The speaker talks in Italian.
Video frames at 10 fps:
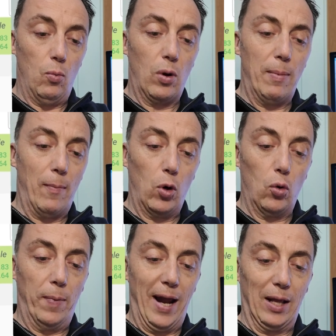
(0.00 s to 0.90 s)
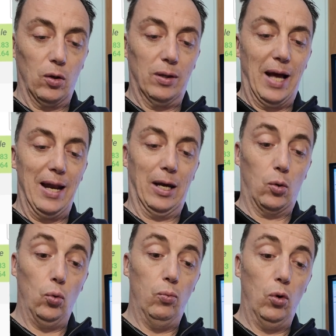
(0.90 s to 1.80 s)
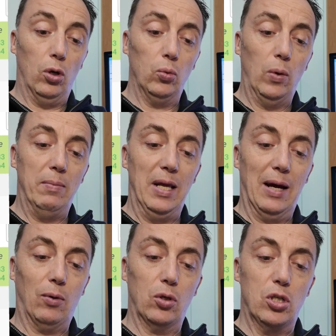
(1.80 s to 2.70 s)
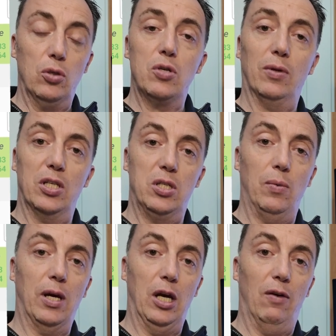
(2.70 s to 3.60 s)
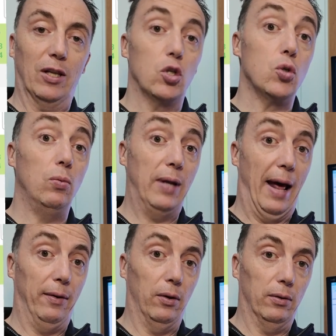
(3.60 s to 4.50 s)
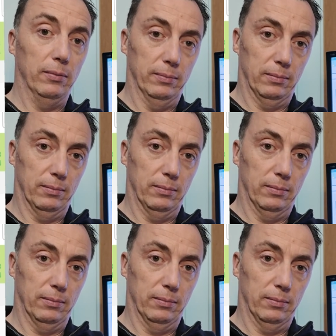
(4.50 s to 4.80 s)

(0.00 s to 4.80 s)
comunque abbiamo recuperato dall'accumulo 2455 kW su un anno.